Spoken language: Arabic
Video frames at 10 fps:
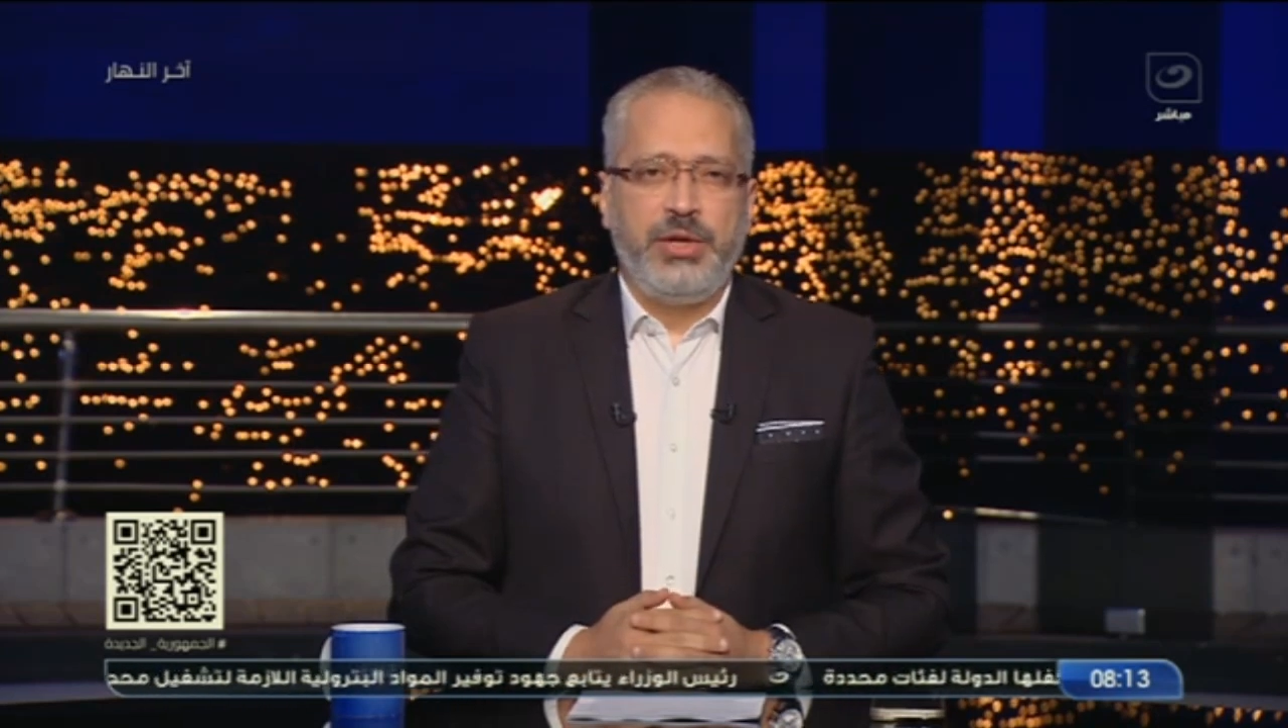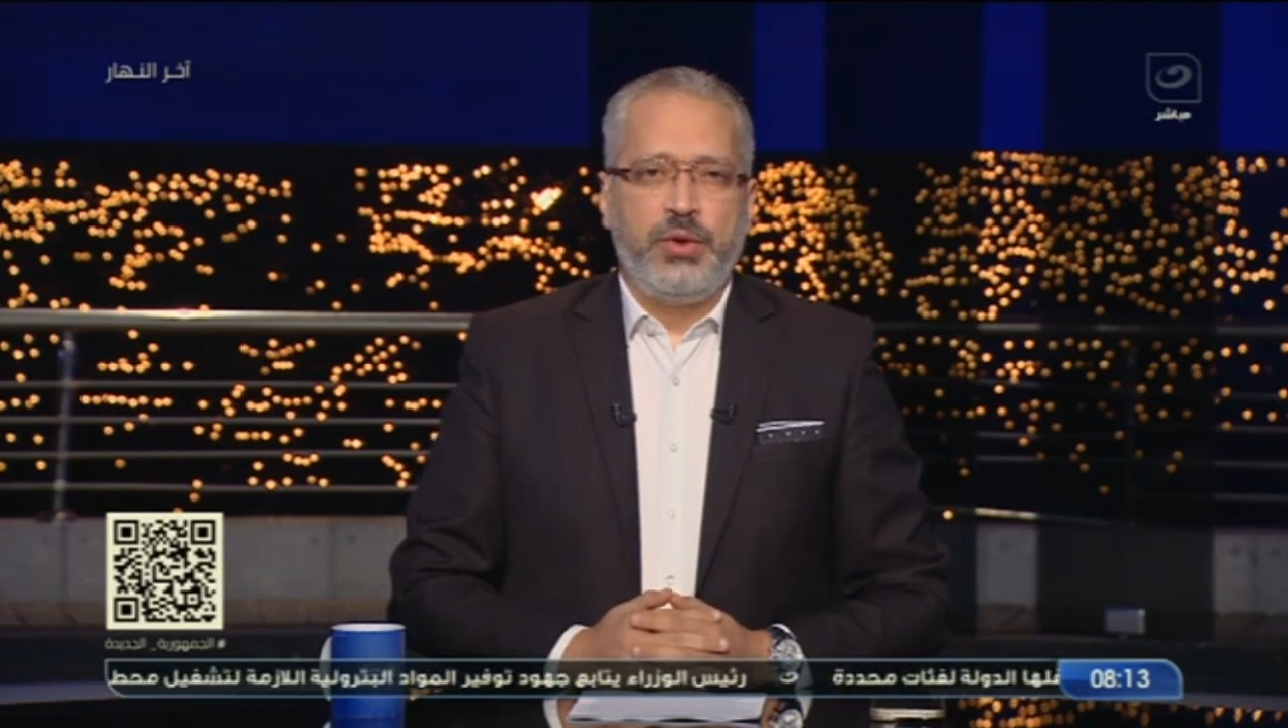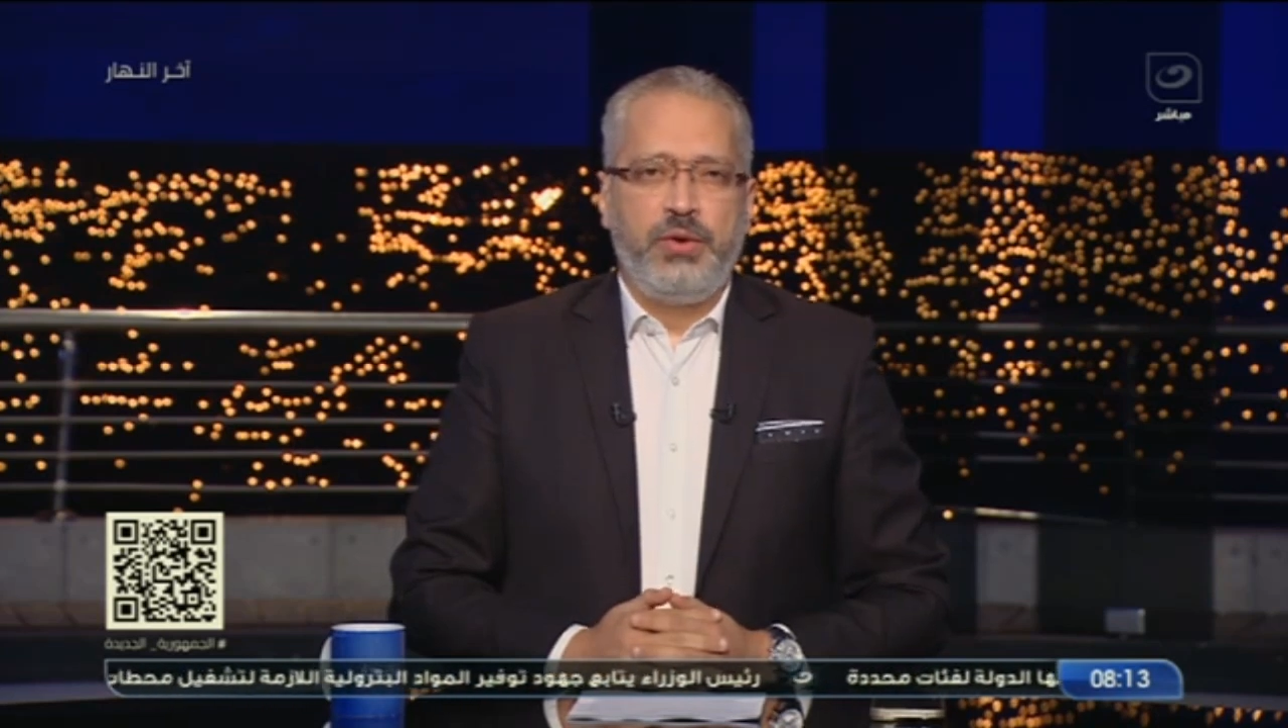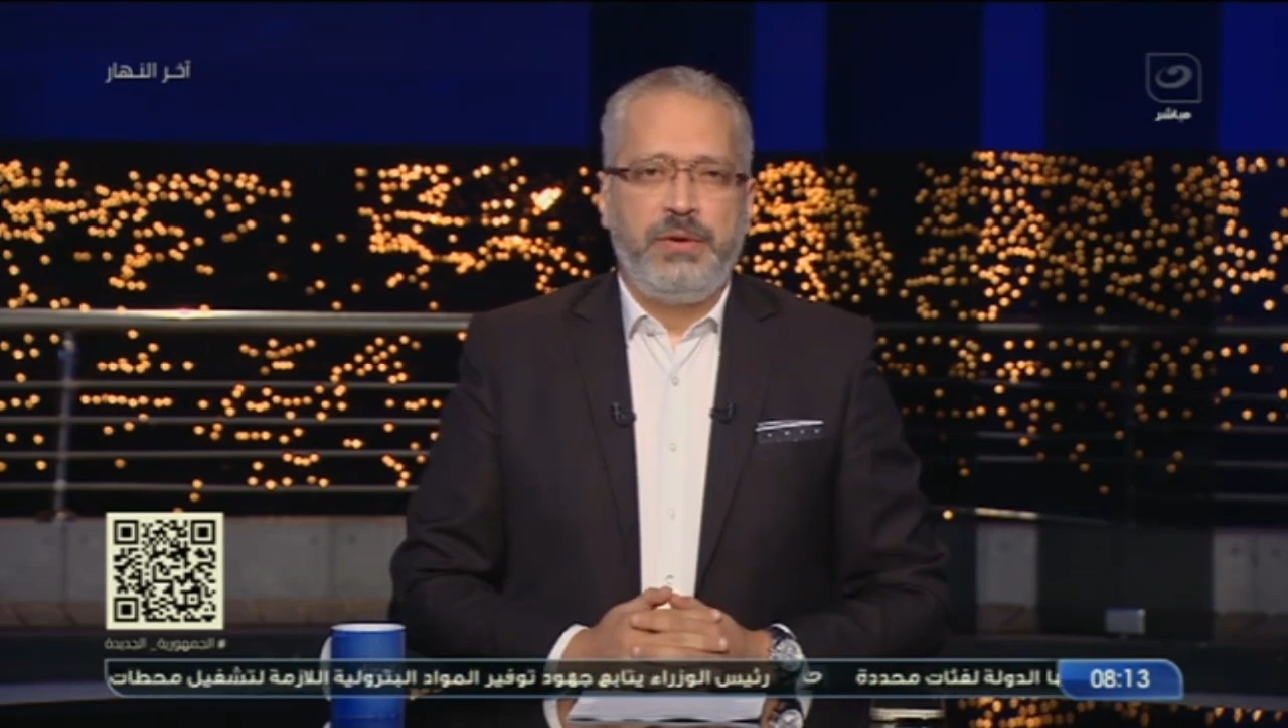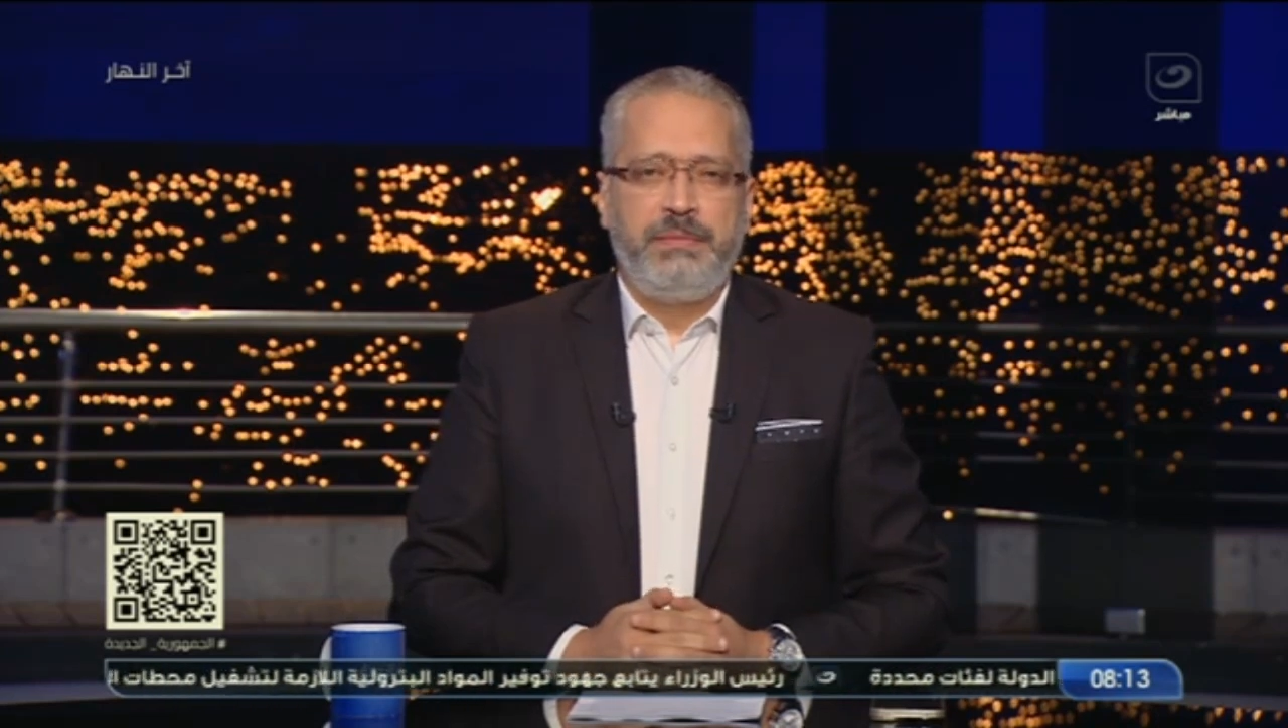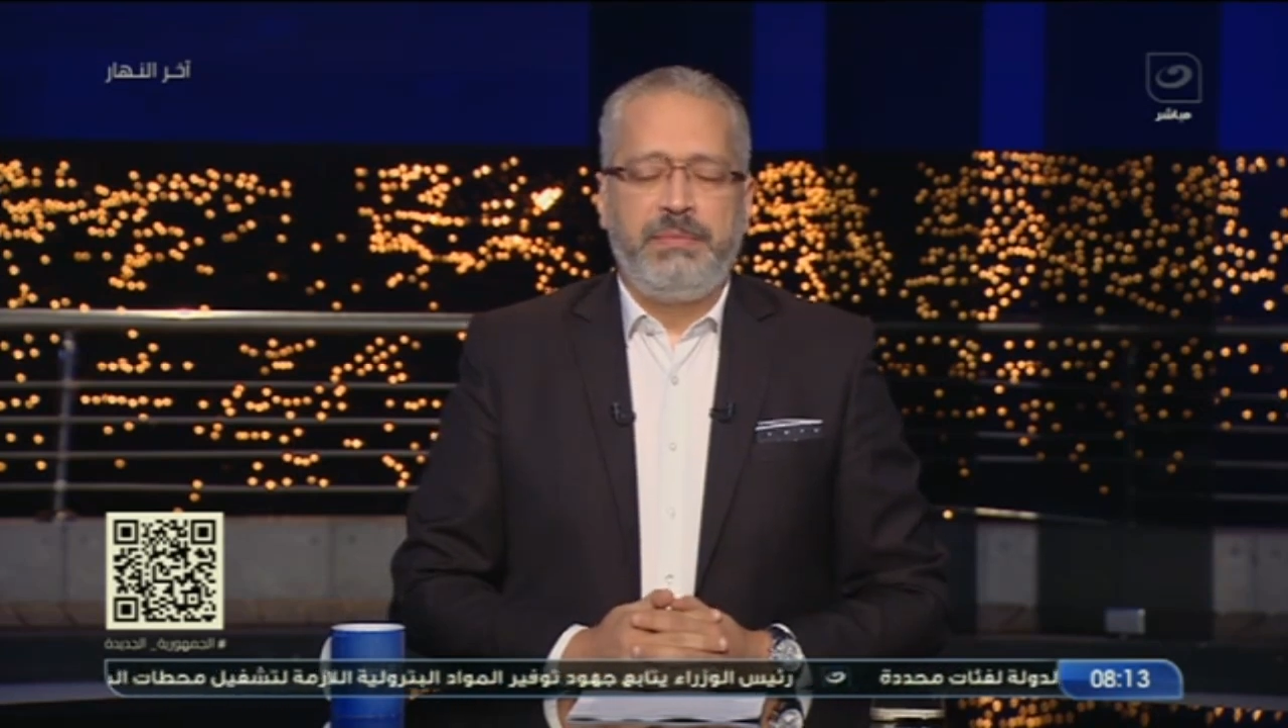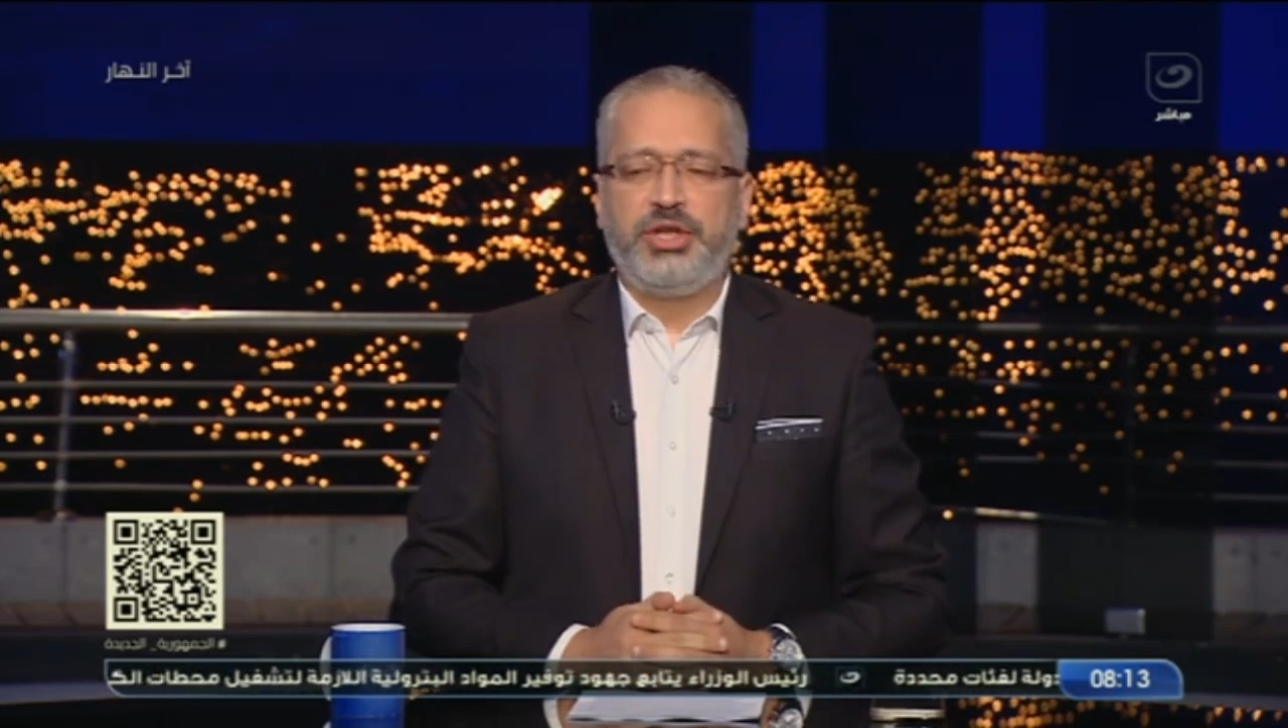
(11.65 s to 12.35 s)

يوم